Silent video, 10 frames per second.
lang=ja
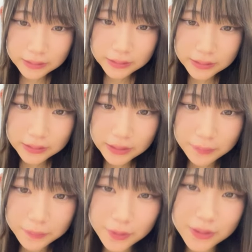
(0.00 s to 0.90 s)
西井さ
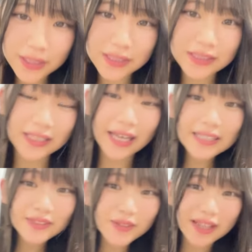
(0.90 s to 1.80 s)
んブロスタ勝ちって
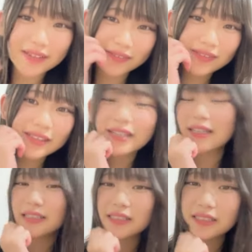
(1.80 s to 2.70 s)
えそうなの
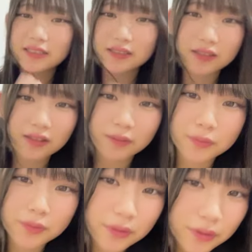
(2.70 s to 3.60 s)
じゃあ多
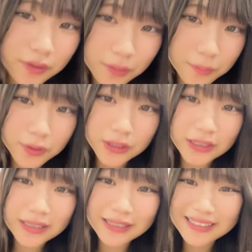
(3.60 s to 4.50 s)
分いや無理
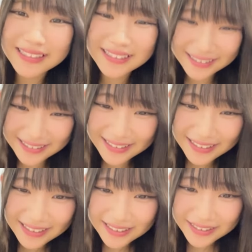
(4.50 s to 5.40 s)

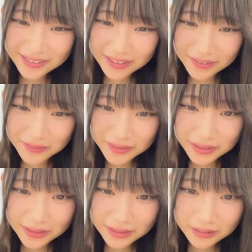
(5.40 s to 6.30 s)
いや無
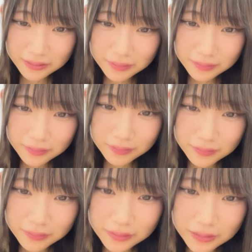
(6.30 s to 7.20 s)
理
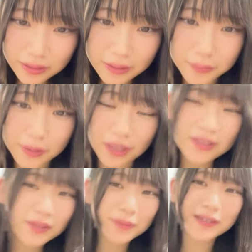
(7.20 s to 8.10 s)
え
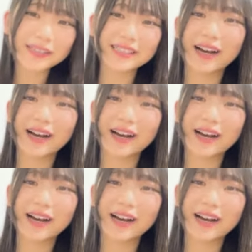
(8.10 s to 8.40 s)
ブラック部活